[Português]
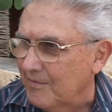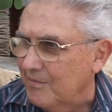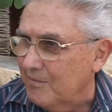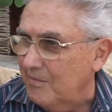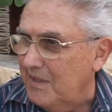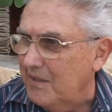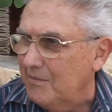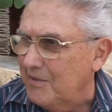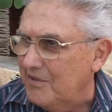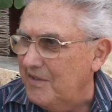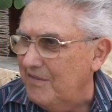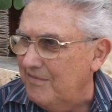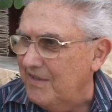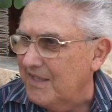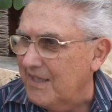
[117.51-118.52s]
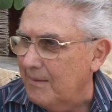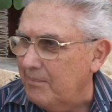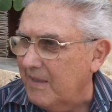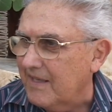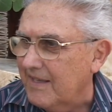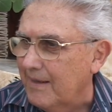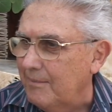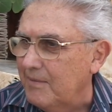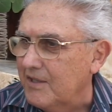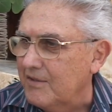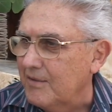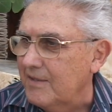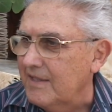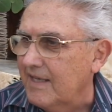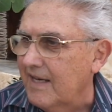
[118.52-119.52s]
um mínimo de 20 apartamentos,
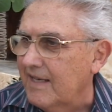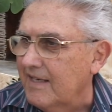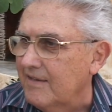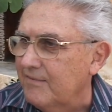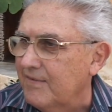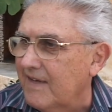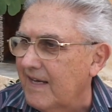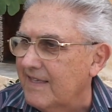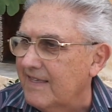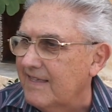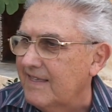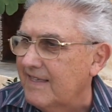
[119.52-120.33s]
eu lhe garanto ficar